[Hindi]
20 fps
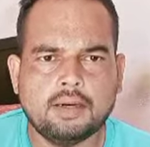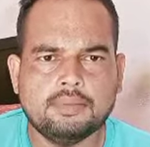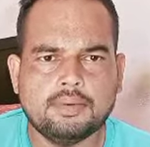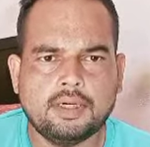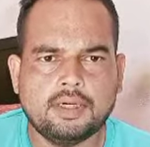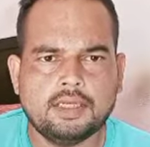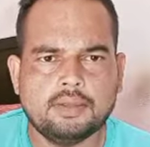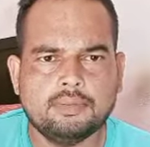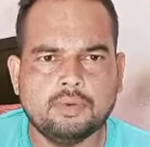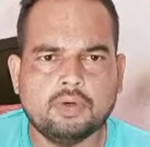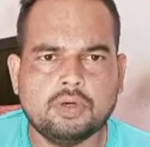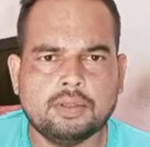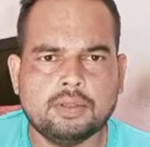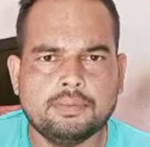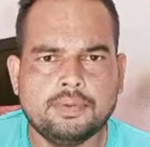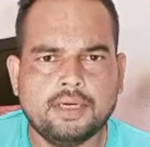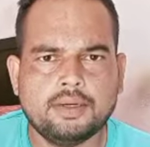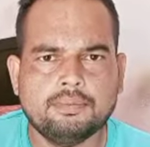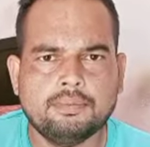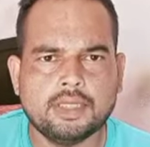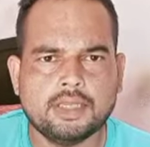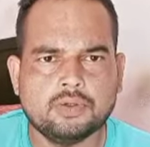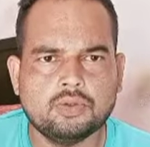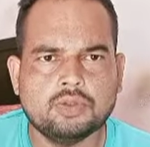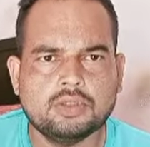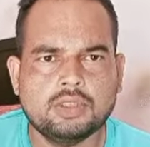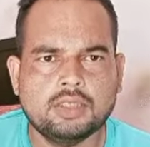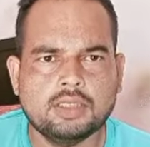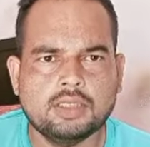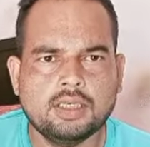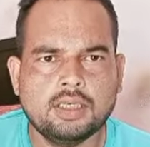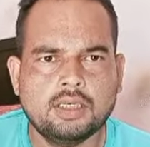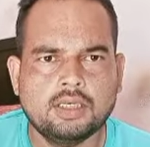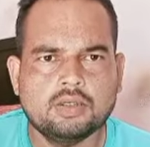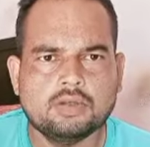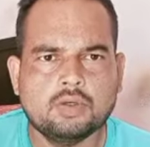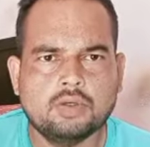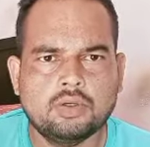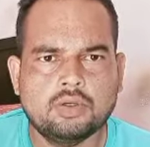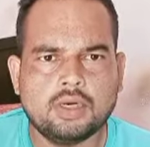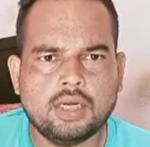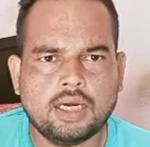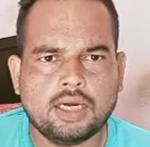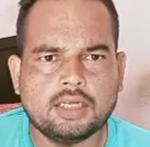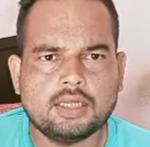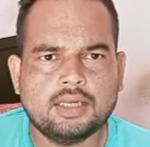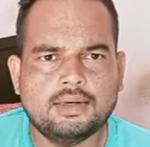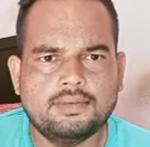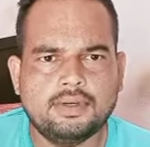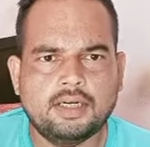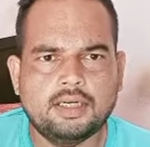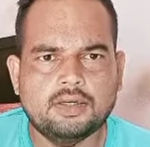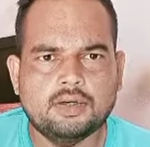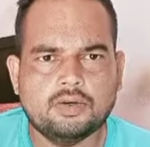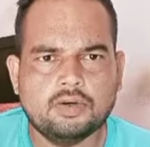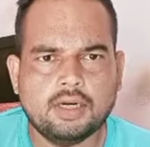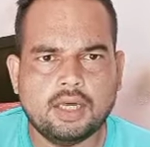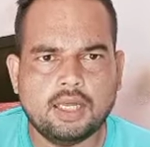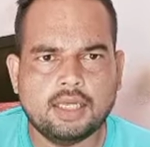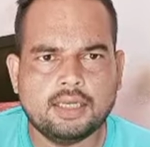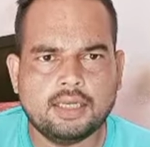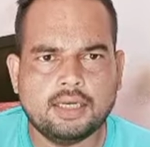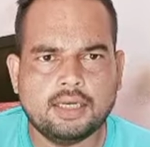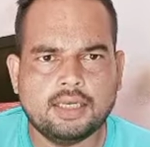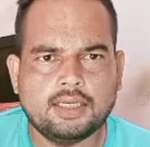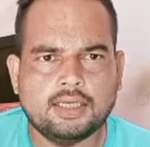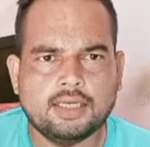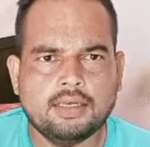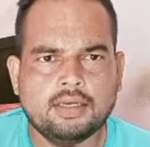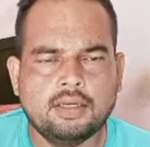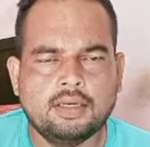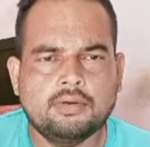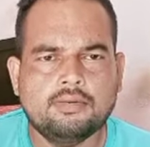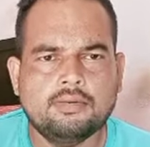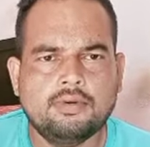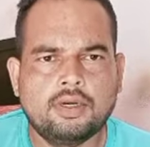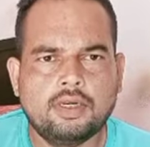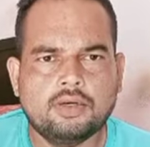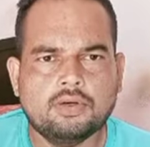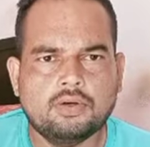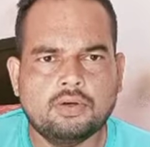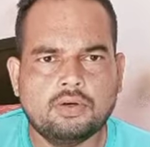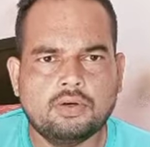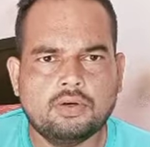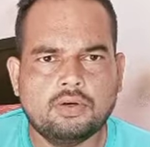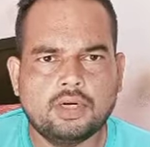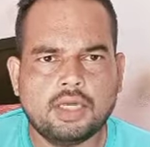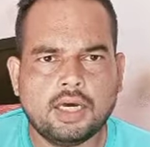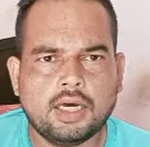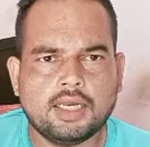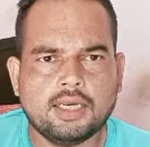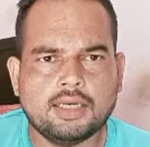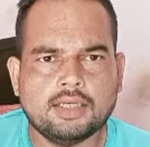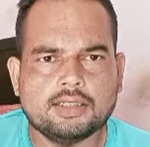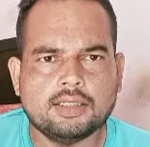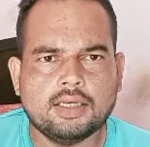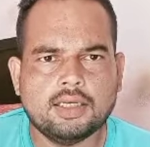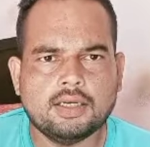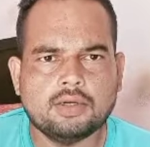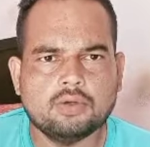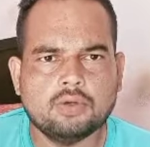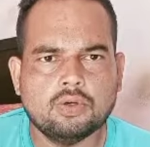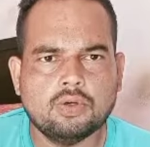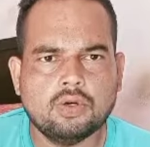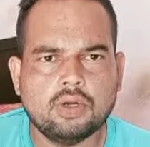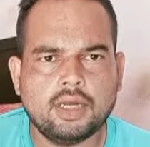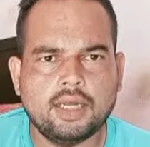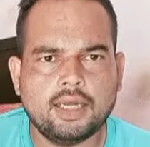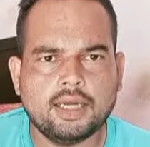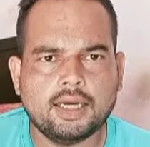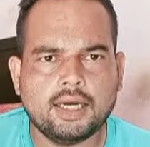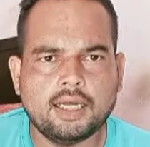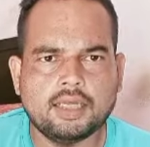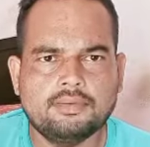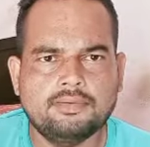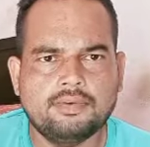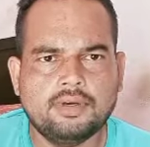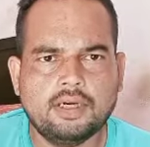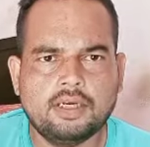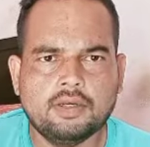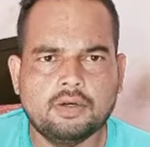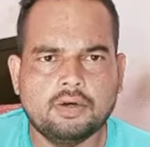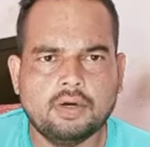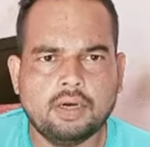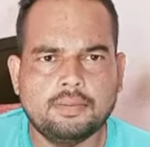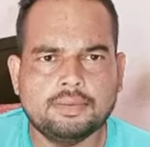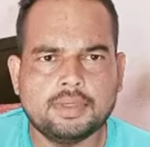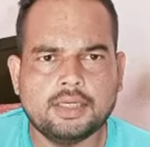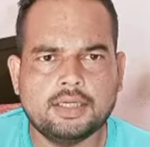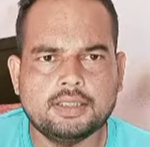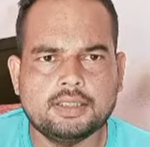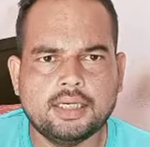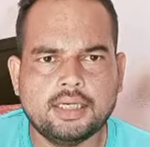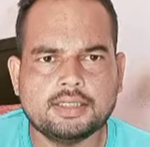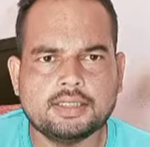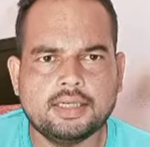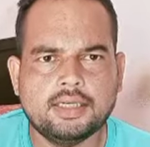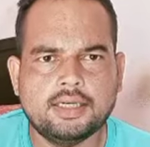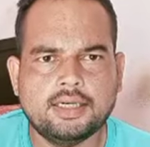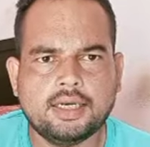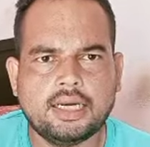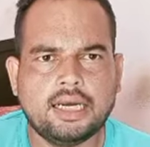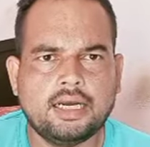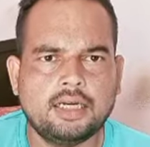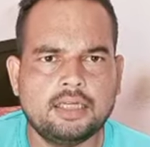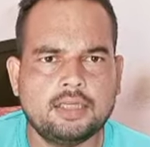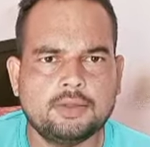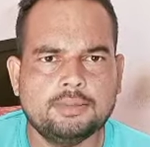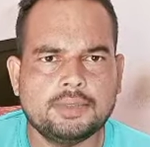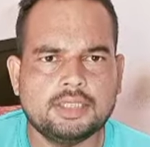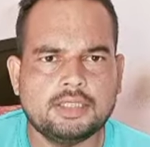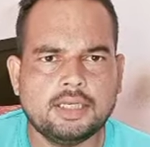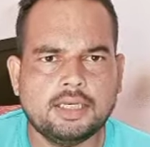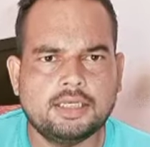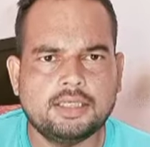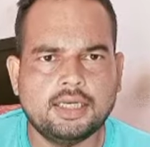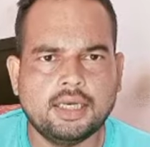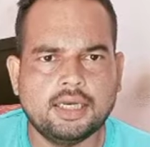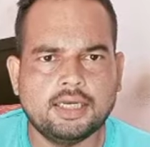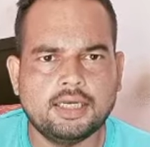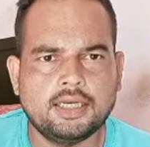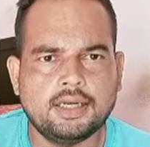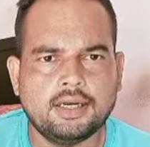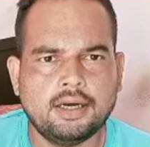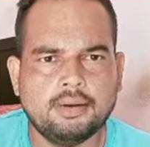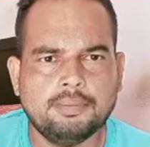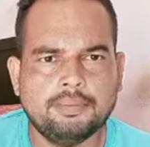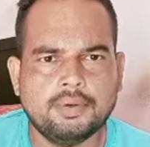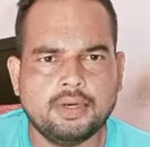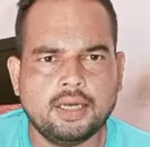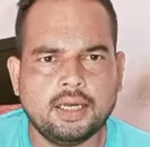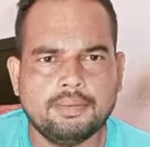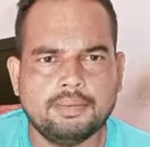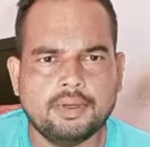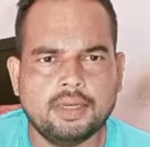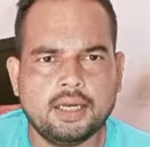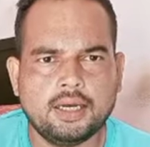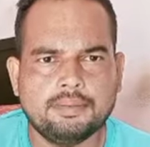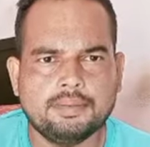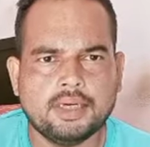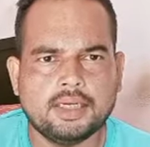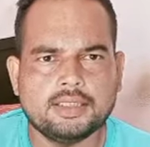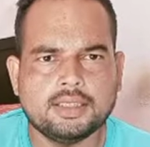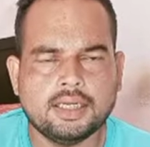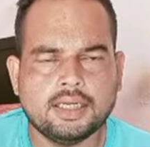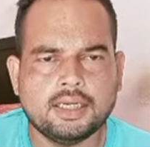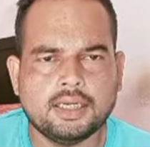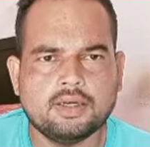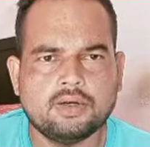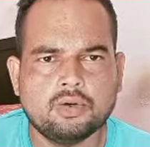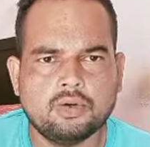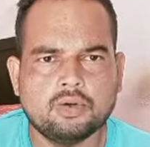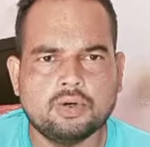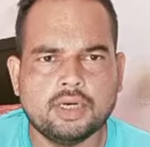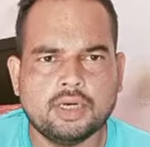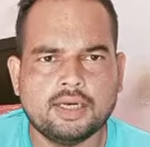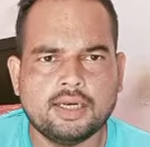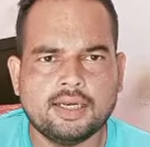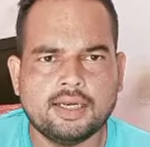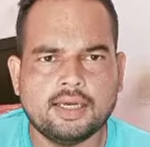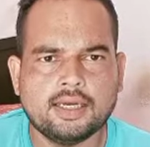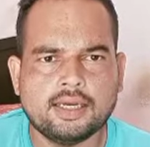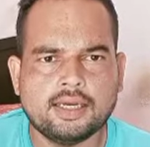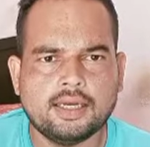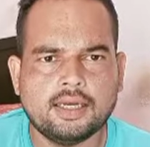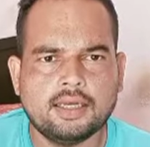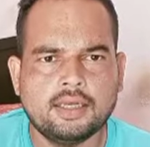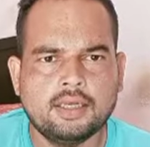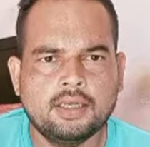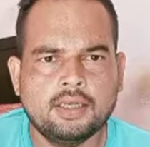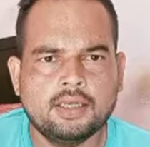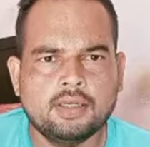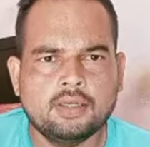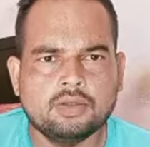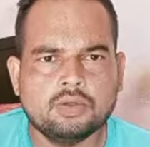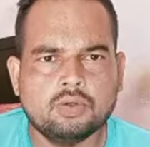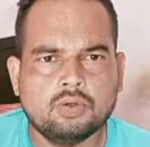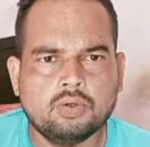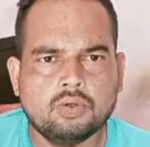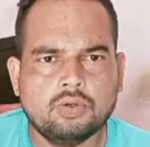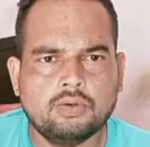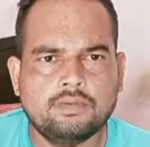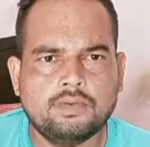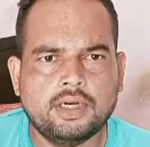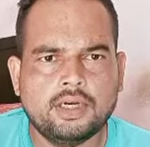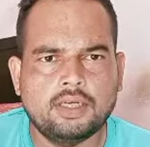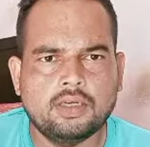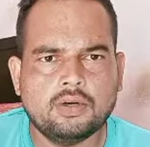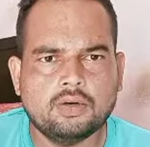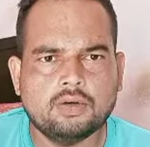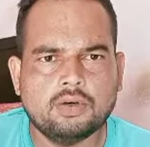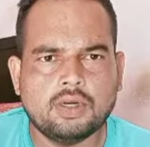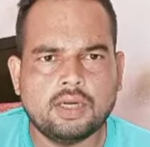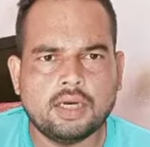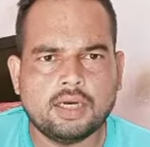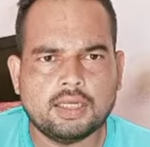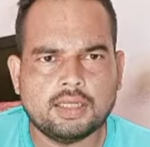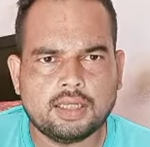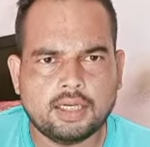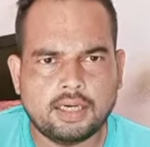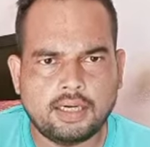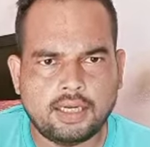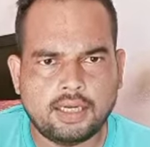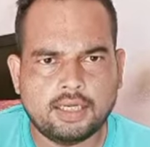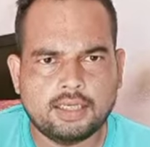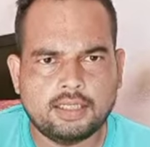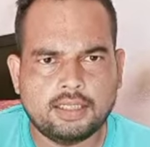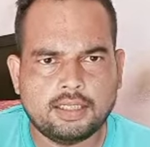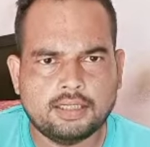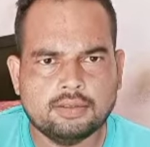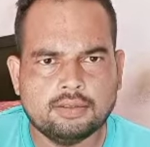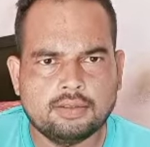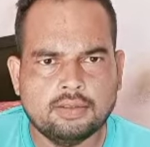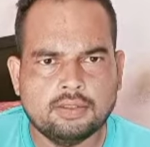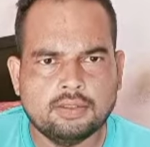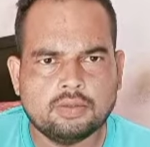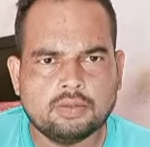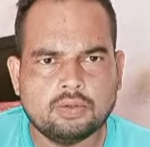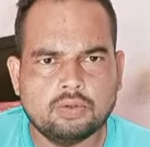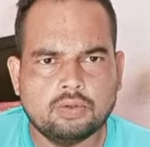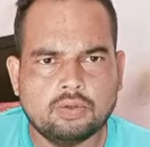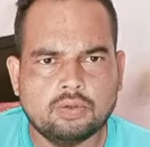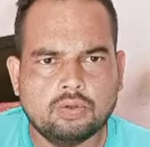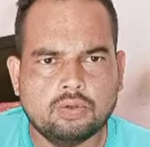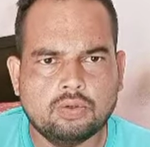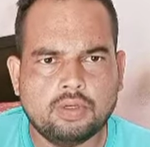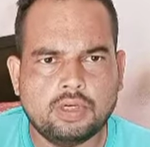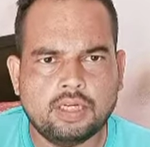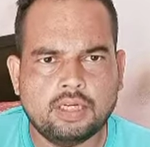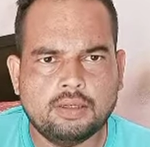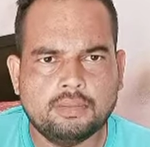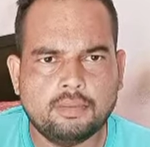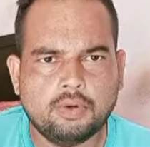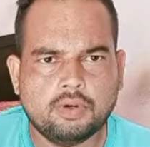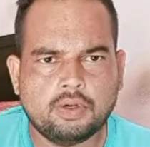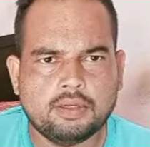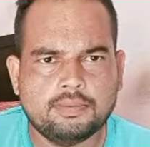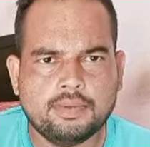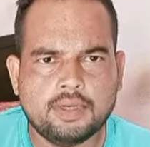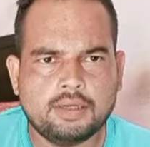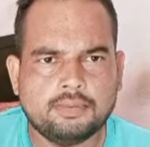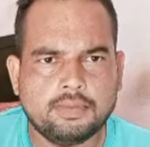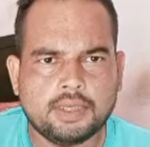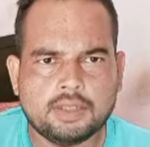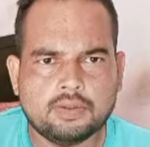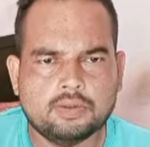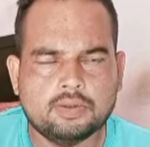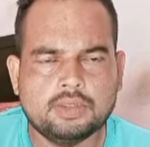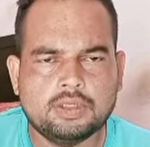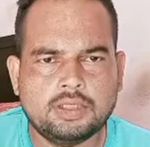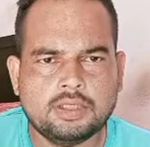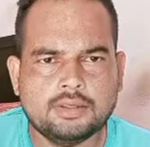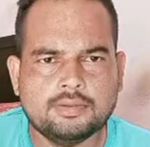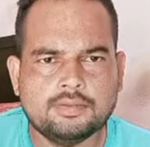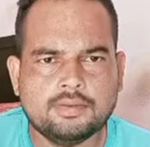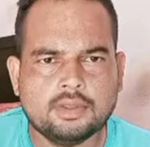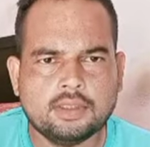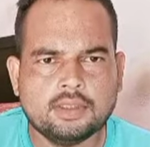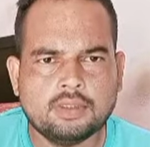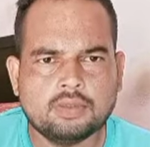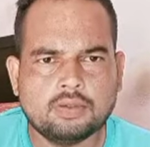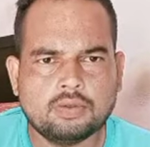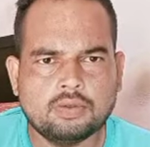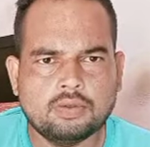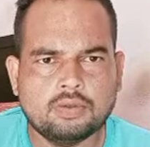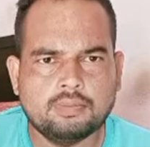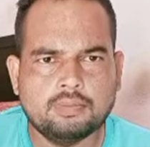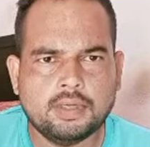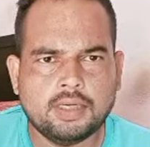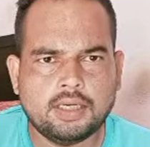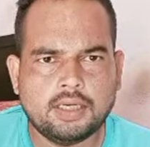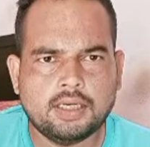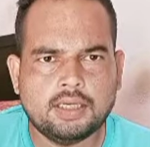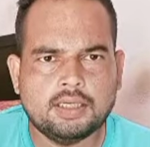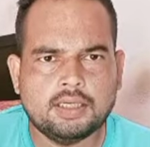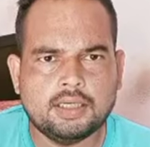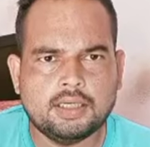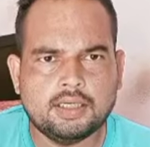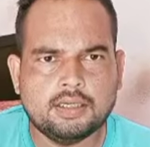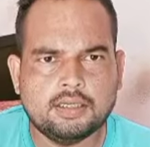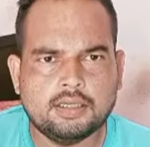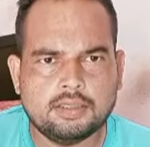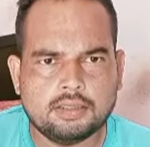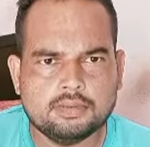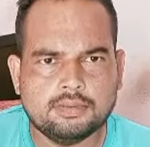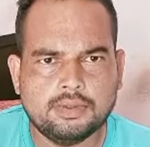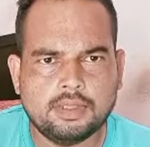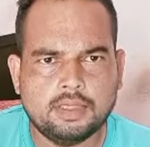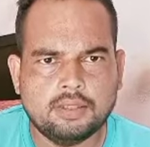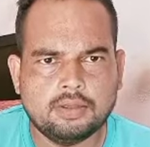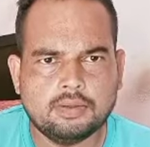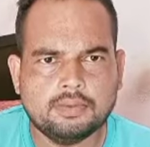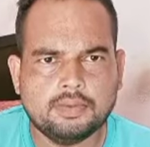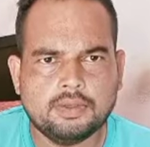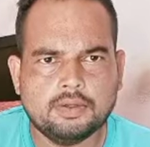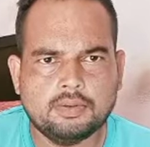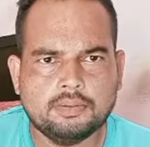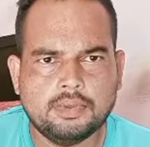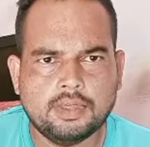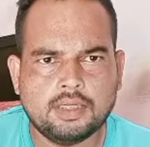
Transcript: आप डीमोटिवेट मत होइए तो लगातार वीडियो को डालते रहिए वीडियो डालने से को एक आध वीडियो आपकी जैसे ही ट्रेंडिंग पे चली जाएगी अपने आप ही आपका चैनल ग्रो करने लगेगा तो वीडियो को लगातार डालिए तो डीमोटिवेट मत होइए तो बने रहिए इस वीडियो पर और